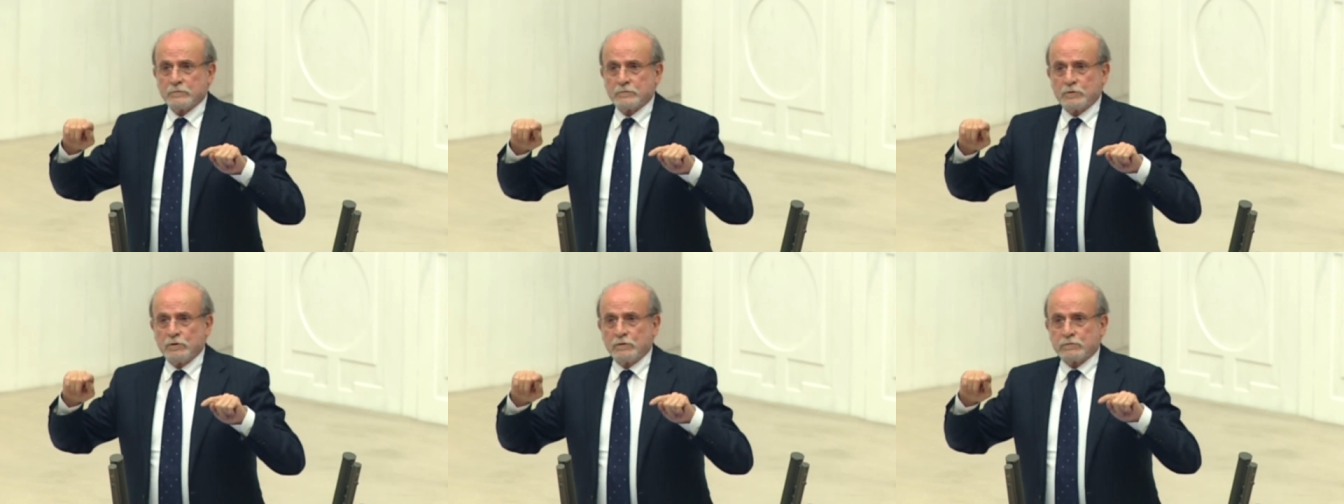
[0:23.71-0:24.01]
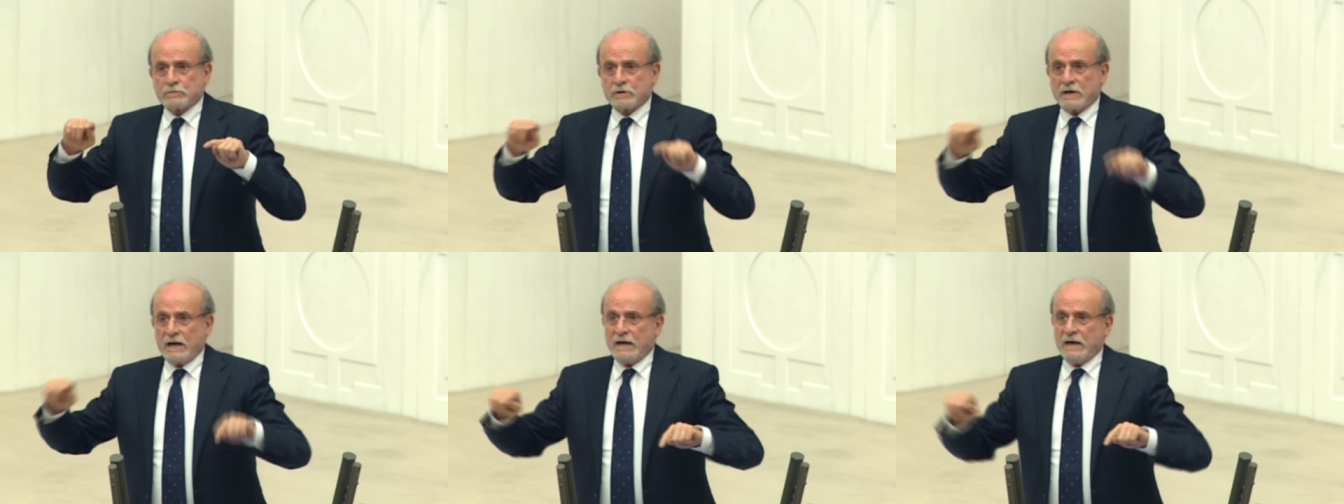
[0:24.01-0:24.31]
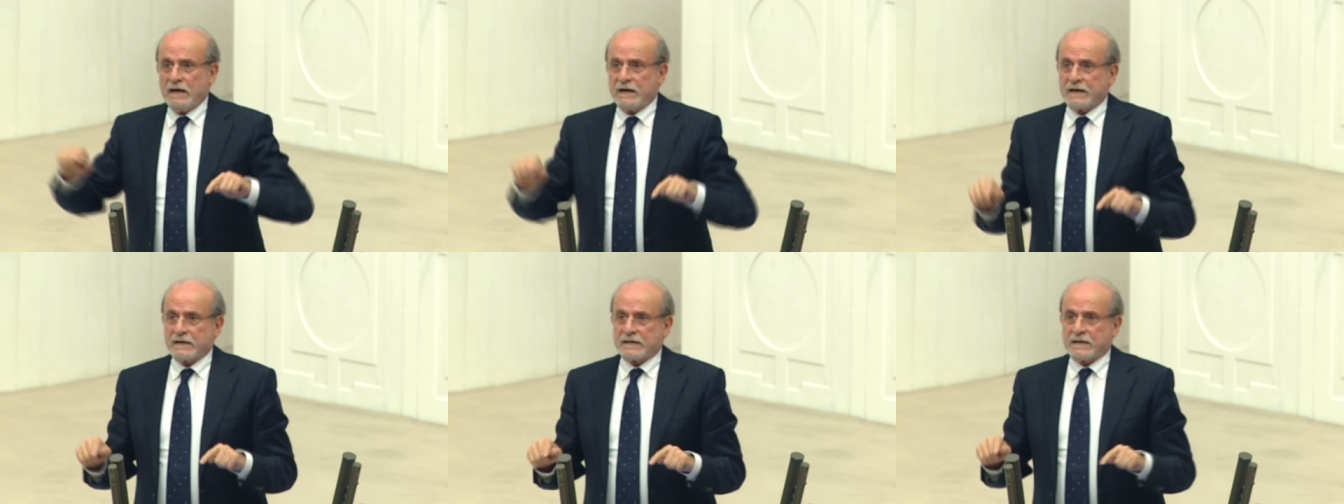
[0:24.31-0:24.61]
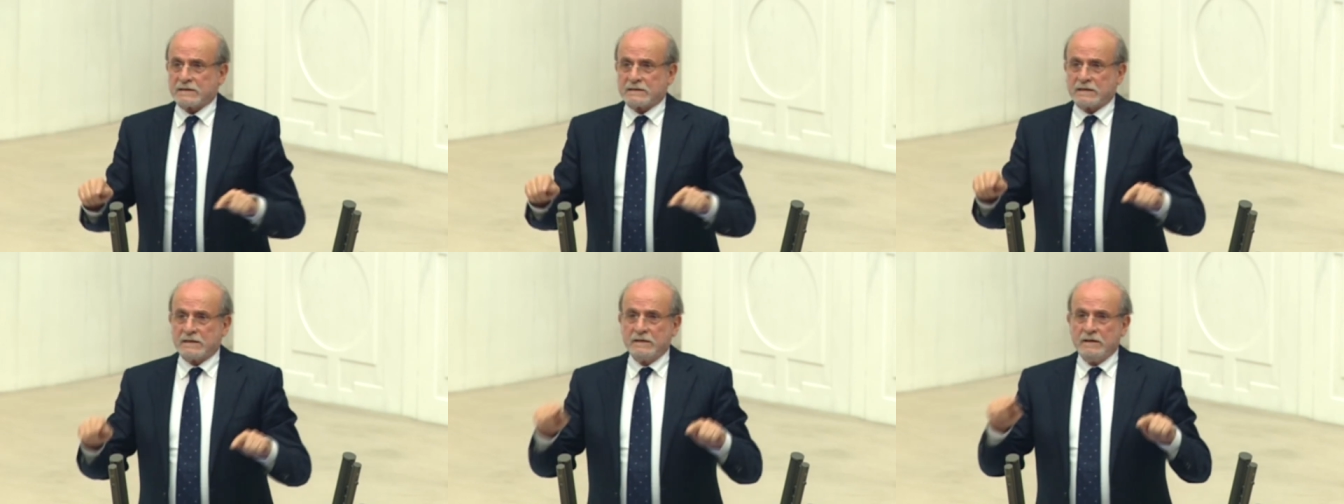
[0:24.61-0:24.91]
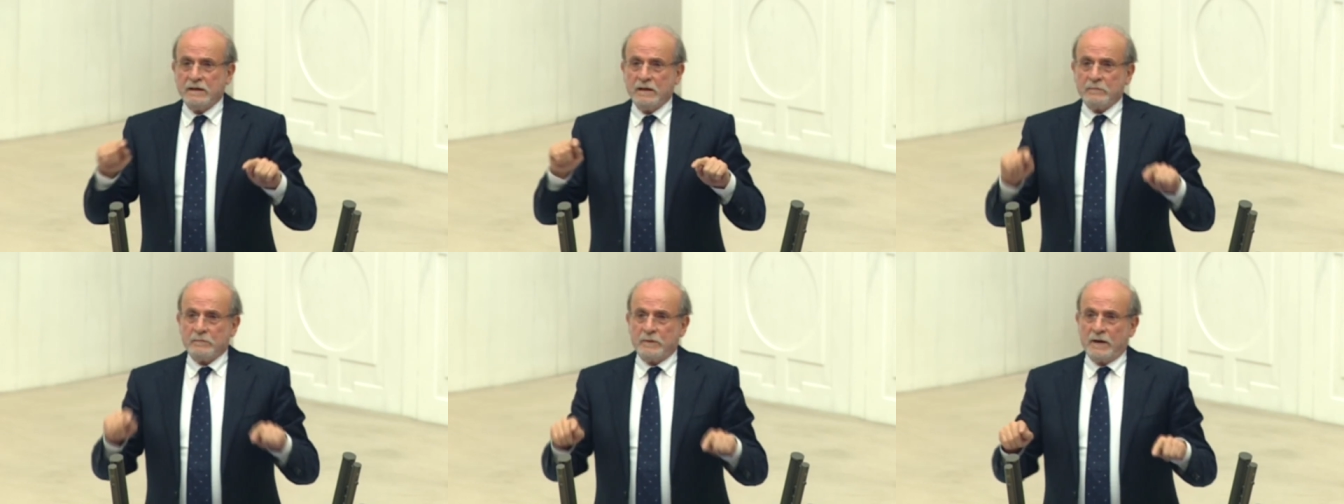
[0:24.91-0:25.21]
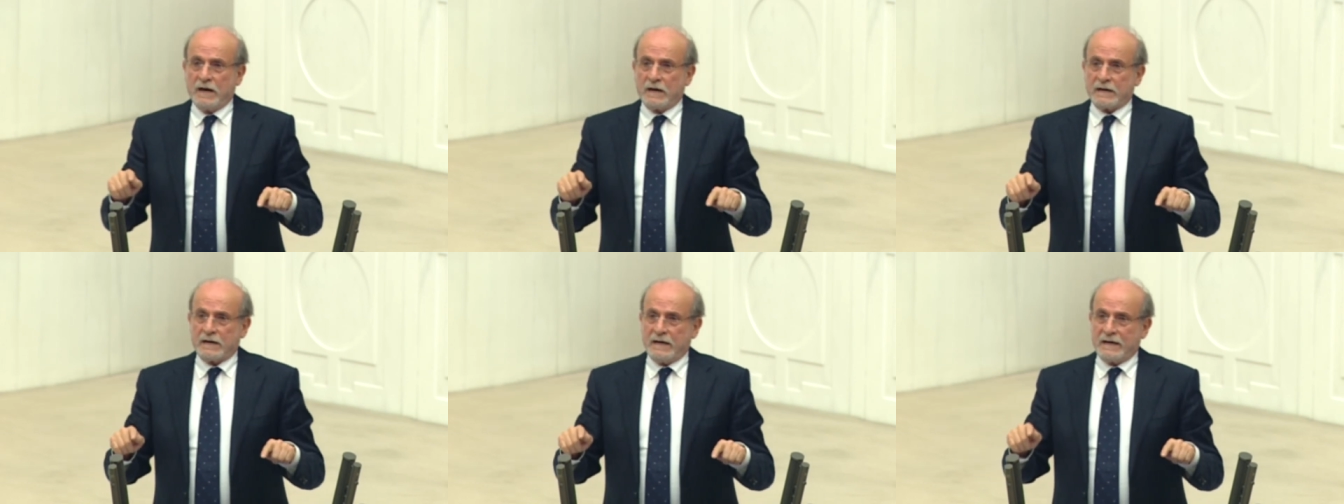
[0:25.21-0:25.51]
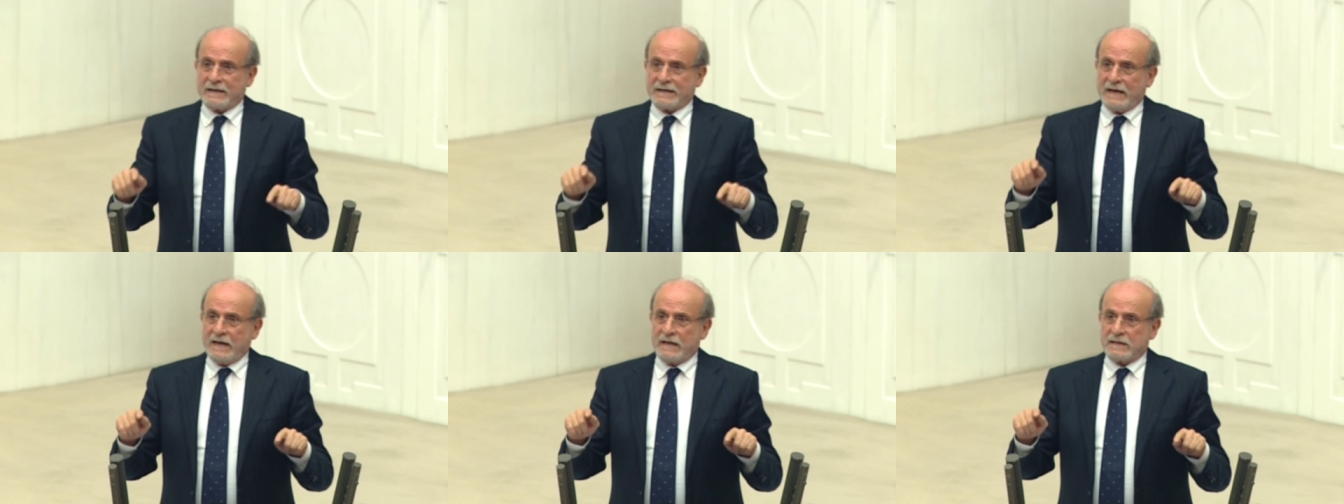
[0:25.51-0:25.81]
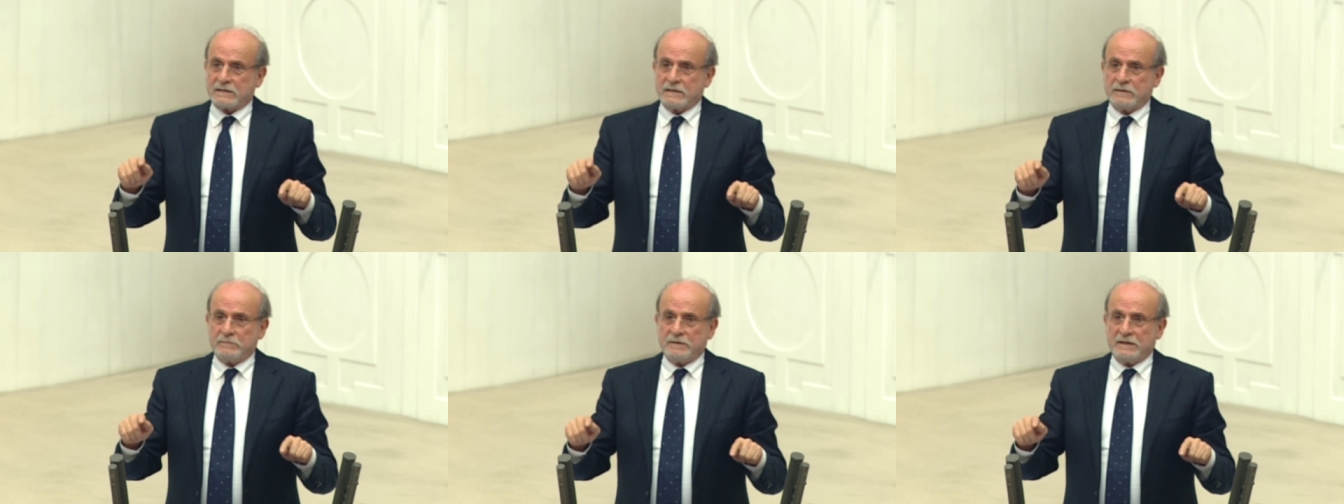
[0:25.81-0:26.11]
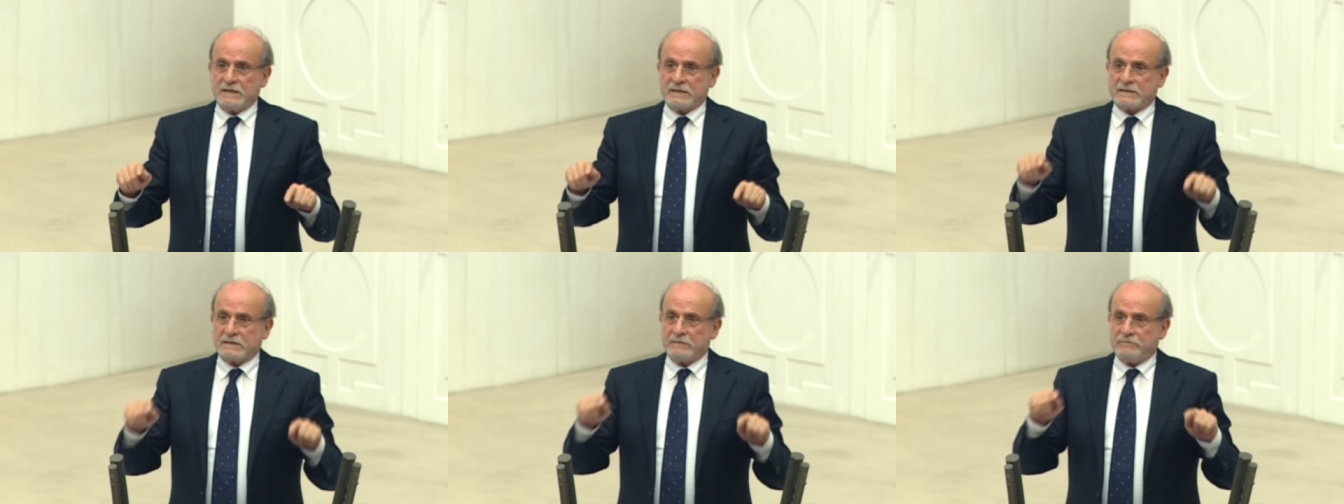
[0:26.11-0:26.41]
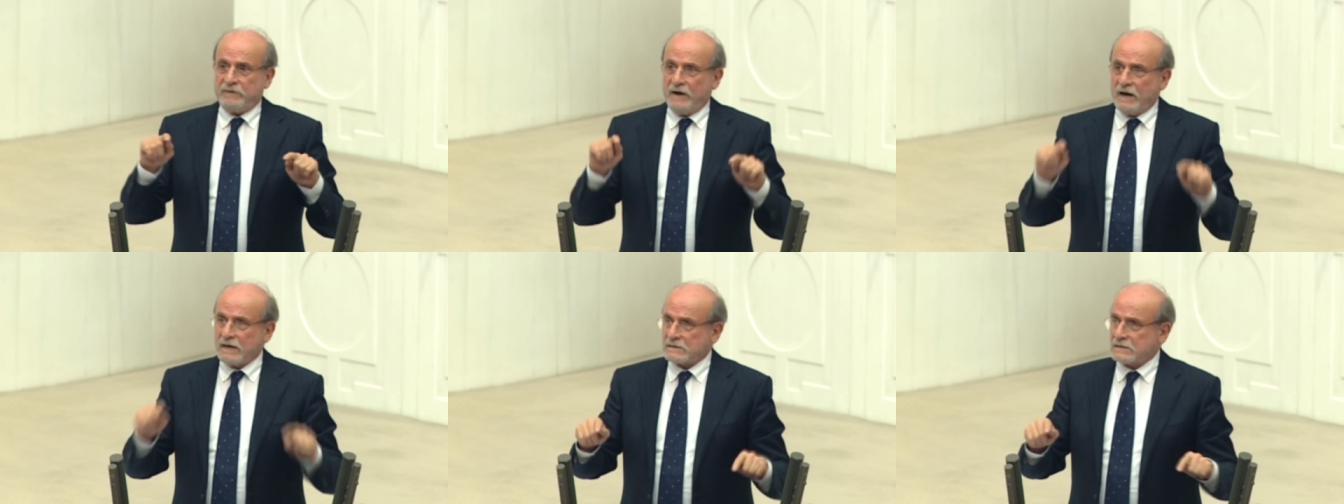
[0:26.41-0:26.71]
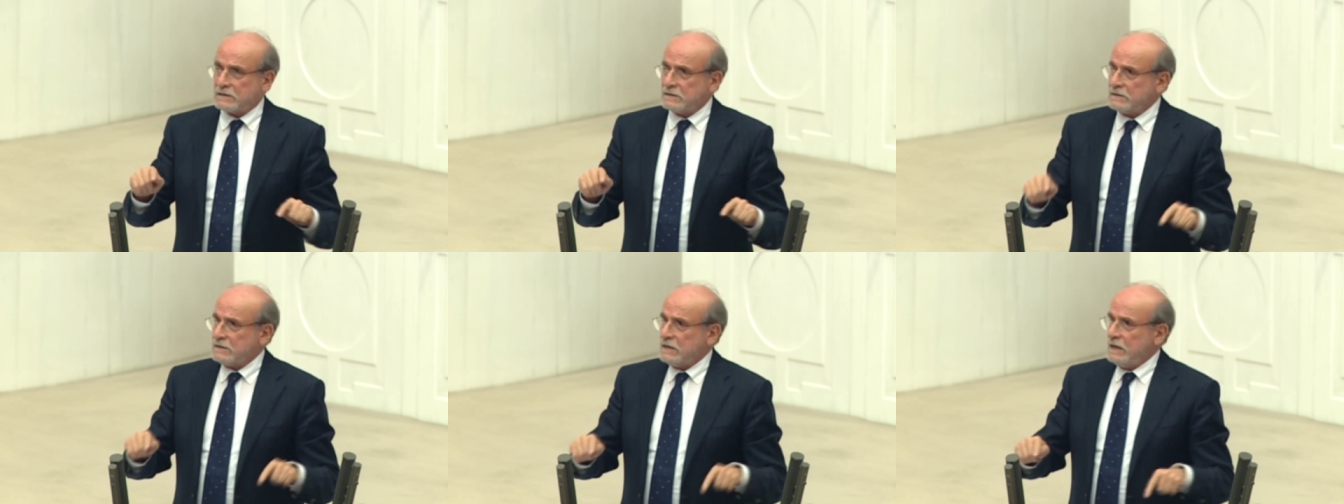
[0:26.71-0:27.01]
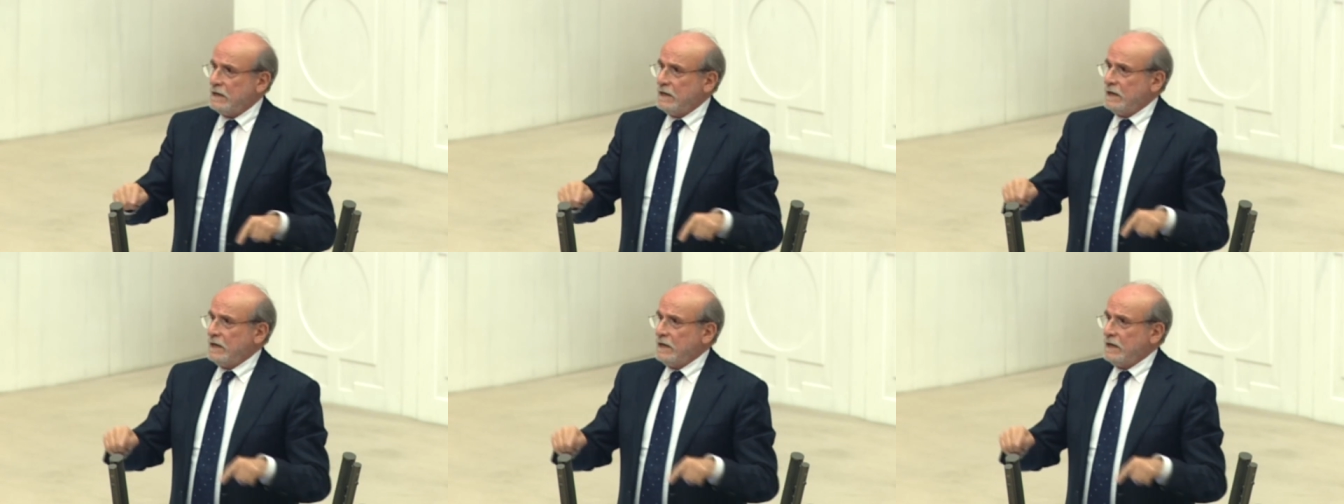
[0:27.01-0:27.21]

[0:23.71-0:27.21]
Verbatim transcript: kültürel hareketin bir araya geldiği bir ittifaktır